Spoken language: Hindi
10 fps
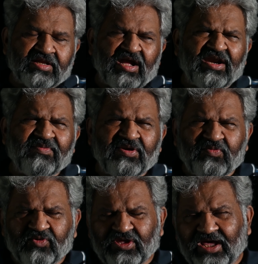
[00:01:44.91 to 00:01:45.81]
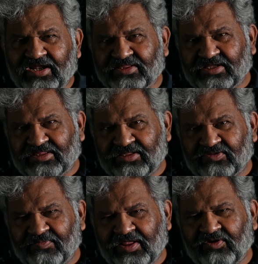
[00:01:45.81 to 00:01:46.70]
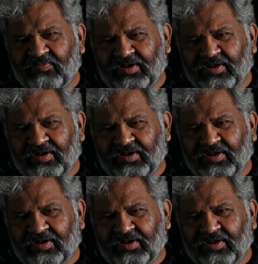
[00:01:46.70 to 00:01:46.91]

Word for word: गाड़ी बड़ी बुरी हालत की थी तो मैंने